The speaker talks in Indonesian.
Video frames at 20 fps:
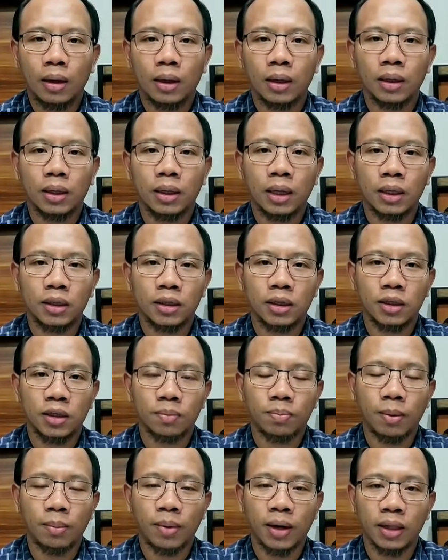uh, dari
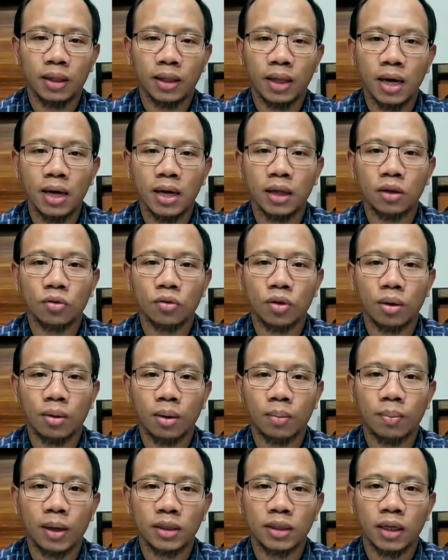sisi pemerintah ya
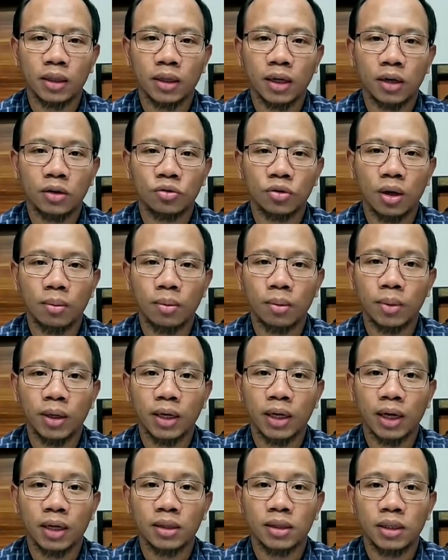terutama bank sentral juga
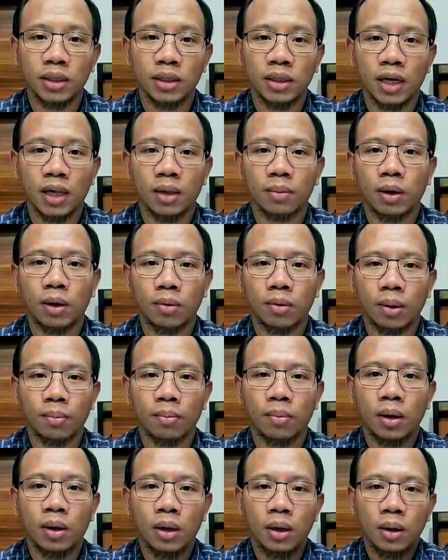memberikan sinyal
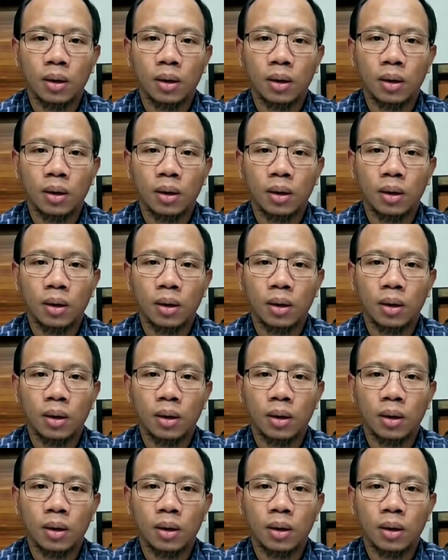bahwa